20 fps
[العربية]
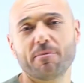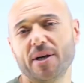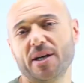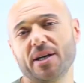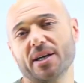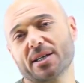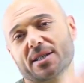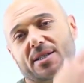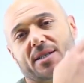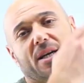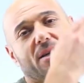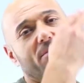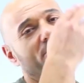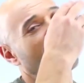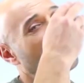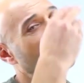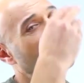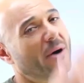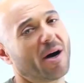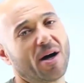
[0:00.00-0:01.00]
الاكسات مع
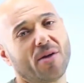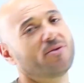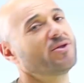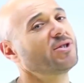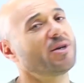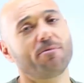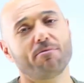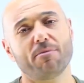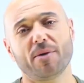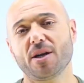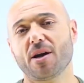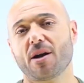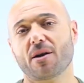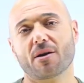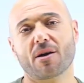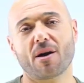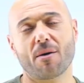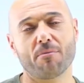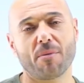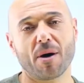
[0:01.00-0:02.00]
بعض جمع
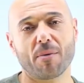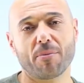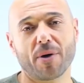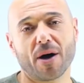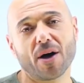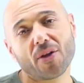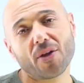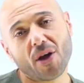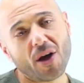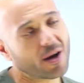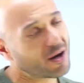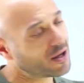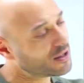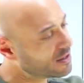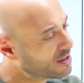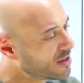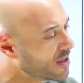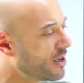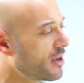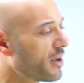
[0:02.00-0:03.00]
الارقام مع بعض
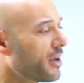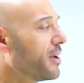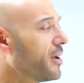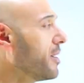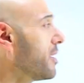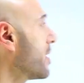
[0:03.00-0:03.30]
خلص آه،